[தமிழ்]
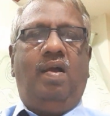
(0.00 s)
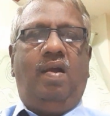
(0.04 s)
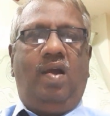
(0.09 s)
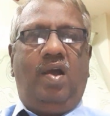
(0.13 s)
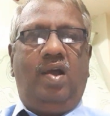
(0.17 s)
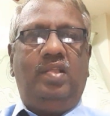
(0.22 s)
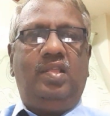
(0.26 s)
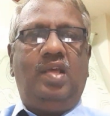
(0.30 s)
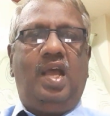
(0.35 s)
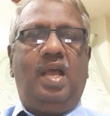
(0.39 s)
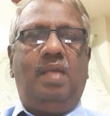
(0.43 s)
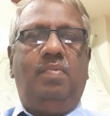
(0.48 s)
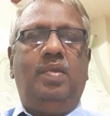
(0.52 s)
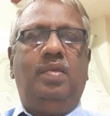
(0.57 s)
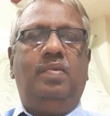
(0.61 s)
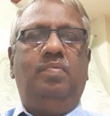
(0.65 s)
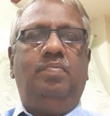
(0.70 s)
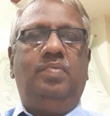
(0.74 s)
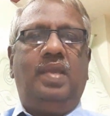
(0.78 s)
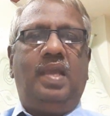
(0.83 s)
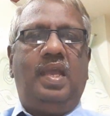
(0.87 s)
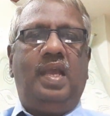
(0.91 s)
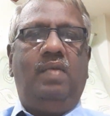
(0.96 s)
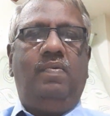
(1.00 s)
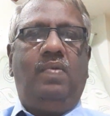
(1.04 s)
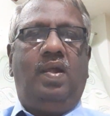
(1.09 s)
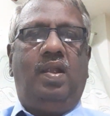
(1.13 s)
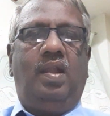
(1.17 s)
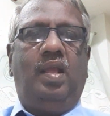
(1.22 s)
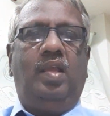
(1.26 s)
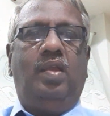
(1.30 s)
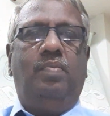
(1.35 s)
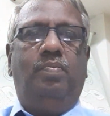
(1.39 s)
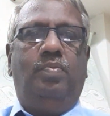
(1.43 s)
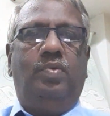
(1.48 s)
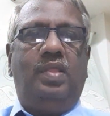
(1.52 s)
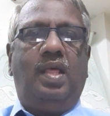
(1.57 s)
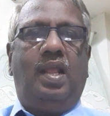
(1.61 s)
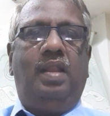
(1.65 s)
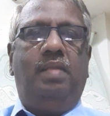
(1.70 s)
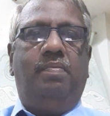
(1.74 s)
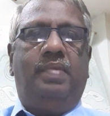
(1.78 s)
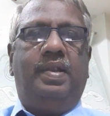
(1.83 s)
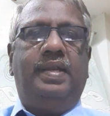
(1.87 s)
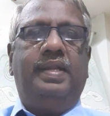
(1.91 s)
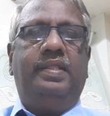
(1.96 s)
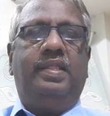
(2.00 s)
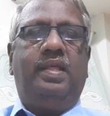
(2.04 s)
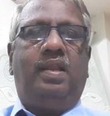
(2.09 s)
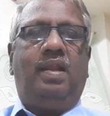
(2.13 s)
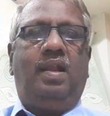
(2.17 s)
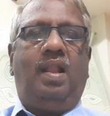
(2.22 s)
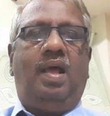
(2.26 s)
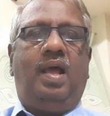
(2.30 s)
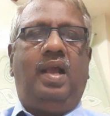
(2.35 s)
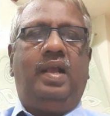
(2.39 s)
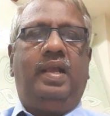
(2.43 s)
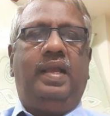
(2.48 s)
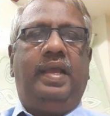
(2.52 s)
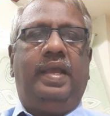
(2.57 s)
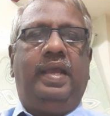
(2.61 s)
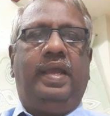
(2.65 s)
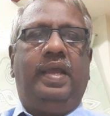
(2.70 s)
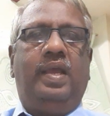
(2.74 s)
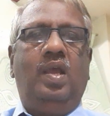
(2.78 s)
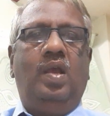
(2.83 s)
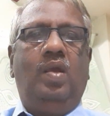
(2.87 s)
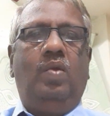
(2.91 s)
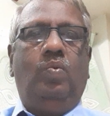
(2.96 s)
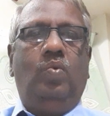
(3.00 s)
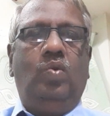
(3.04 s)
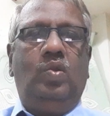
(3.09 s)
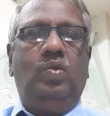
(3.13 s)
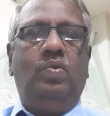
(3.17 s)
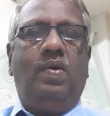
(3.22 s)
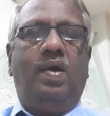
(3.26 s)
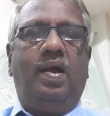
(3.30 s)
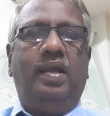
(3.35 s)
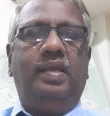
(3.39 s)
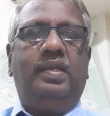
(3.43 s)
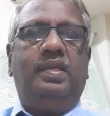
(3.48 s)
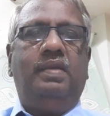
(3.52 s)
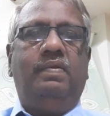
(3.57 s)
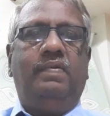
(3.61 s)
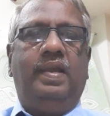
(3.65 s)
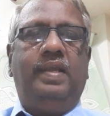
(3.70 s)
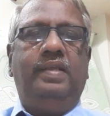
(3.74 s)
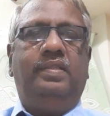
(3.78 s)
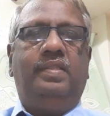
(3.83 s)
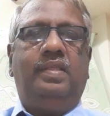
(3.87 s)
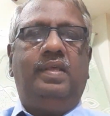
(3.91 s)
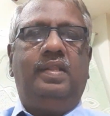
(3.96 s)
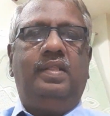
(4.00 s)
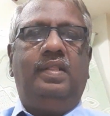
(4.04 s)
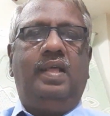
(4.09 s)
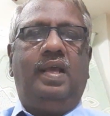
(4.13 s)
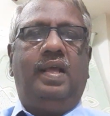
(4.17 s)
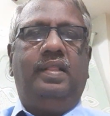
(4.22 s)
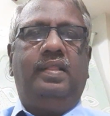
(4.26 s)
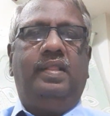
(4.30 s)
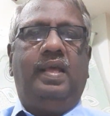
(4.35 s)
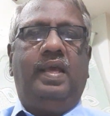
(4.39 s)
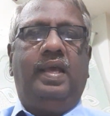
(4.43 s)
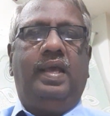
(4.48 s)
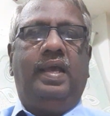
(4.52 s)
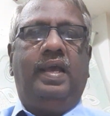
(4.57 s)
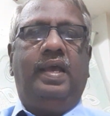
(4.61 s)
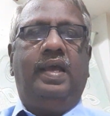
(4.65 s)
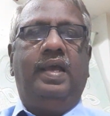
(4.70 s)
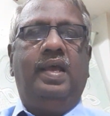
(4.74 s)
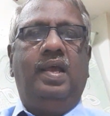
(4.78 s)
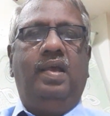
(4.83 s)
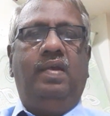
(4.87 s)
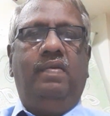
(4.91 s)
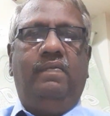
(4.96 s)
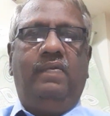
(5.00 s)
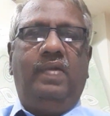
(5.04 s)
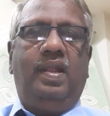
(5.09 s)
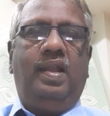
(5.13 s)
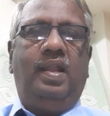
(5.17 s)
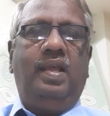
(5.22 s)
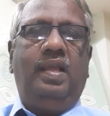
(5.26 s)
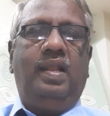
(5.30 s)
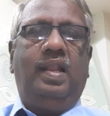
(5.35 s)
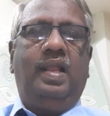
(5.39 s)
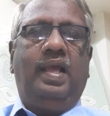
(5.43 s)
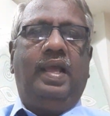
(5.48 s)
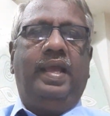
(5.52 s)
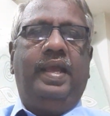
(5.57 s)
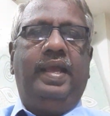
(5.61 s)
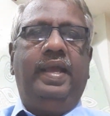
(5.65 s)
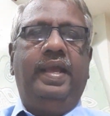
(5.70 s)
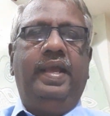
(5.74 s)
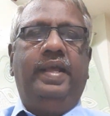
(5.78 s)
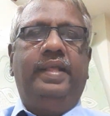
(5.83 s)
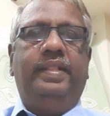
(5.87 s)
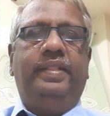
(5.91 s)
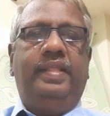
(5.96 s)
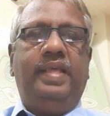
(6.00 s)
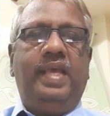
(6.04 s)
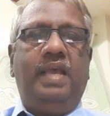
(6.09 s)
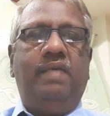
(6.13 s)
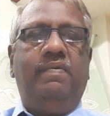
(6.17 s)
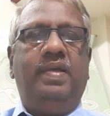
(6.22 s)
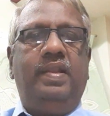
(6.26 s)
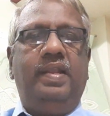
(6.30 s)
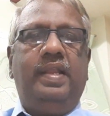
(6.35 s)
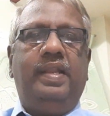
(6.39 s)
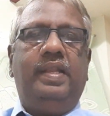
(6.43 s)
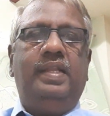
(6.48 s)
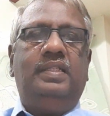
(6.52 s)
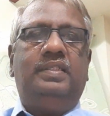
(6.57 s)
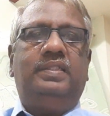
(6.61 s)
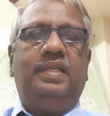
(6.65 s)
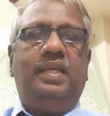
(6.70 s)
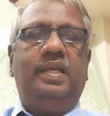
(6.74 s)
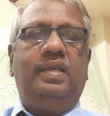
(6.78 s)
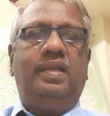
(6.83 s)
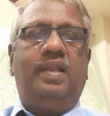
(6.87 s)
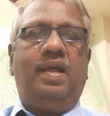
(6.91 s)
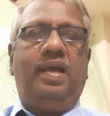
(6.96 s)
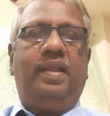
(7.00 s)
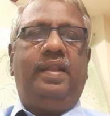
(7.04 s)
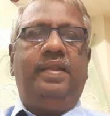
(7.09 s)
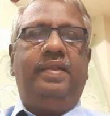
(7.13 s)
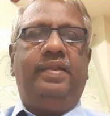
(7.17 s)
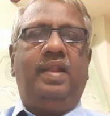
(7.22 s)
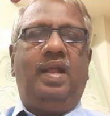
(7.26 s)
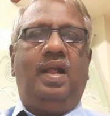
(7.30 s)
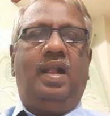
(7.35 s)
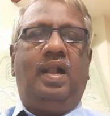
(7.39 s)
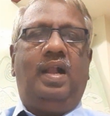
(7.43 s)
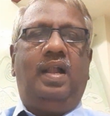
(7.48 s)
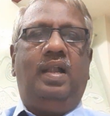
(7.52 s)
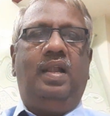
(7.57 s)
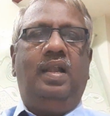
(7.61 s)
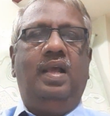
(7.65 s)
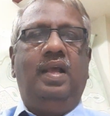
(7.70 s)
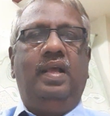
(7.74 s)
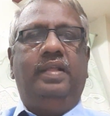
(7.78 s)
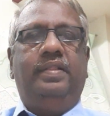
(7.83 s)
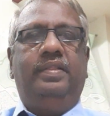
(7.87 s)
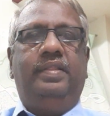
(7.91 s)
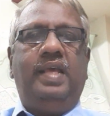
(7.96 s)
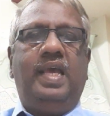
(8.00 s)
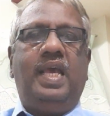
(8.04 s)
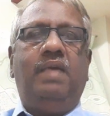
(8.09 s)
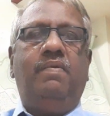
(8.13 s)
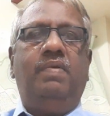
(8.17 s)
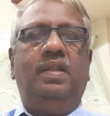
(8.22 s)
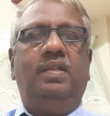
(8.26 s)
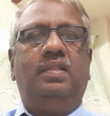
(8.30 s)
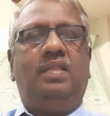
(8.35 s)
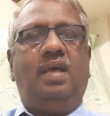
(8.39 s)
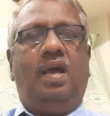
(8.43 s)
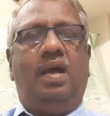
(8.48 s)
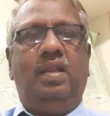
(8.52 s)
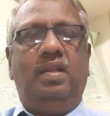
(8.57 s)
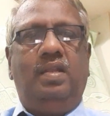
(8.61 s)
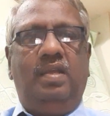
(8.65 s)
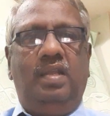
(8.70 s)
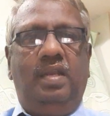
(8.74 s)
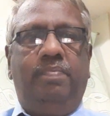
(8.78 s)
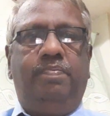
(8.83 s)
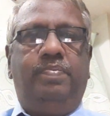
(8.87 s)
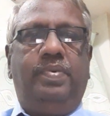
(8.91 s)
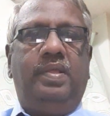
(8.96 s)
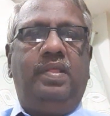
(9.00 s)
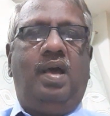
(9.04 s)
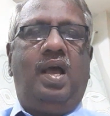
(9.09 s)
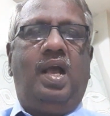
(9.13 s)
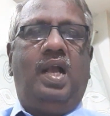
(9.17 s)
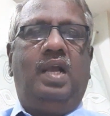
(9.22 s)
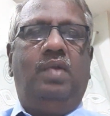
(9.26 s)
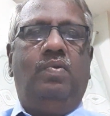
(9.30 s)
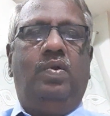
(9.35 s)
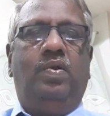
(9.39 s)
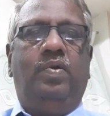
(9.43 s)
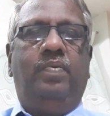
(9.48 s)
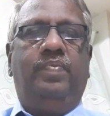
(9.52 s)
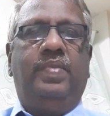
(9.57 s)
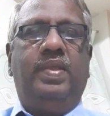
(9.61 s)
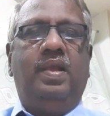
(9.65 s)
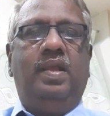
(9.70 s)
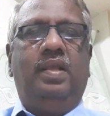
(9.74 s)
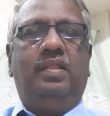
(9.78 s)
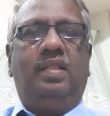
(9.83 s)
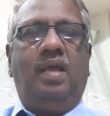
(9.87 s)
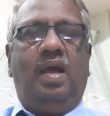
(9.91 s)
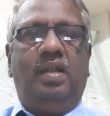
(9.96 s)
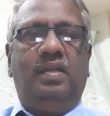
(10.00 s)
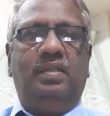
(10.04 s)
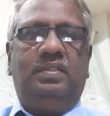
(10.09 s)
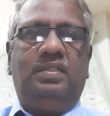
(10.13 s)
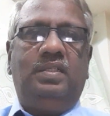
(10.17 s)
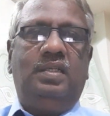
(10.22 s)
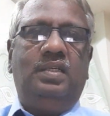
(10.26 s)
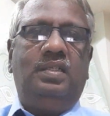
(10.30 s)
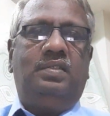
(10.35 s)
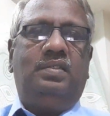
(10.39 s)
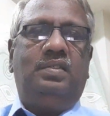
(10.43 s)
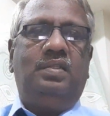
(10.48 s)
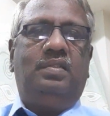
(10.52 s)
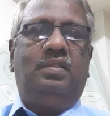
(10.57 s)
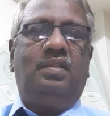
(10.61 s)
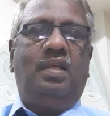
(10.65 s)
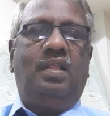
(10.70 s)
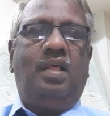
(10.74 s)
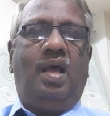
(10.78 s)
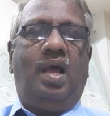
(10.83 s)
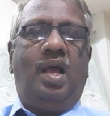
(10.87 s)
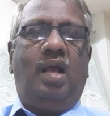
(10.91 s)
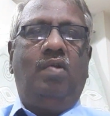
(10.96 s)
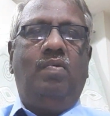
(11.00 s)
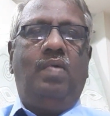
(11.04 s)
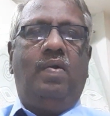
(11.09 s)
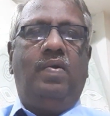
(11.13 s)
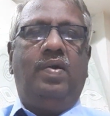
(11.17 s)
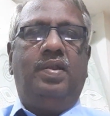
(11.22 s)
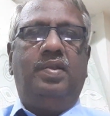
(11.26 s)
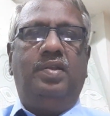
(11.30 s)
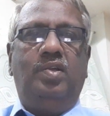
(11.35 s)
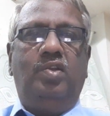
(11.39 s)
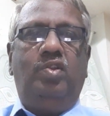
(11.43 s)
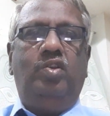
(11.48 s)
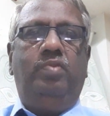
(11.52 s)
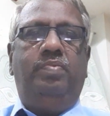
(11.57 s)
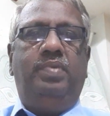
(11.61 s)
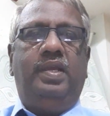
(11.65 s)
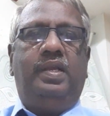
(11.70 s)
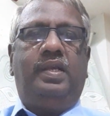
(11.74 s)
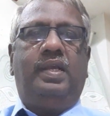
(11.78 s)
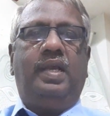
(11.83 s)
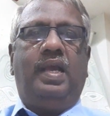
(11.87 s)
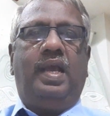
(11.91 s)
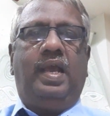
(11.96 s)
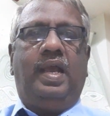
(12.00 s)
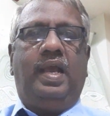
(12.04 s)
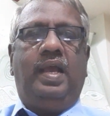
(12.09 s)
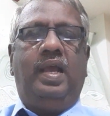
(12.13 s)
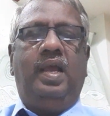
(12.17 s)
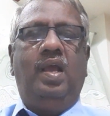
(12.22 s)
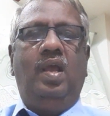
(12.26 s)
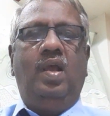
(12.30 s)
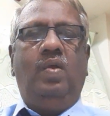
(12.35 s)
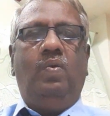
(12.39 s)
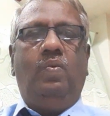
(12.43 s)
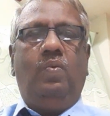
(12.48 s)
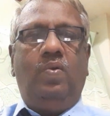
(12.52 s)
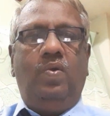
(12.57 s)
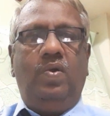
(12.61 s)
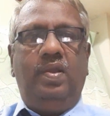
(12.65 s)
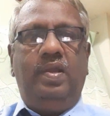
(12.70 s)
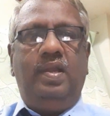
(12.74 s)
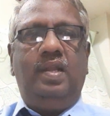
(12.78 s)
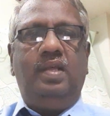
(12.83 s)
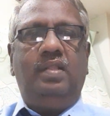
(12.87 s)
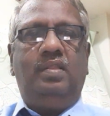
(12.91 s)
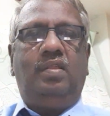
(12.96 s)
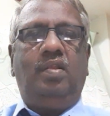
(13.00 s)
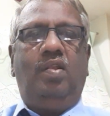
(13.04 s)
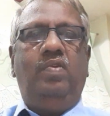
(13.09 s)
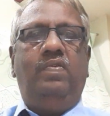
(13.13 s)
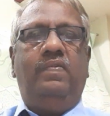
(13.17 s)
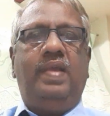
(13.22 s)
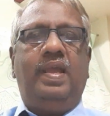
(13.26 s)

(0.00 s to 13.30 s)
ஆதாமையும் ஏவாளையும் முதல் மனிதர்களாக உருவாக்கி வைத்திருந்த அந்த வேளையில் தேவன் என்ன செய்கிறார் என்றால் தேவன் தான் இருப்பதாகவும் தான் சிருஷ்டித்ததாகவும் அவர் நிரூபிக்க ஓரிடத்திலும்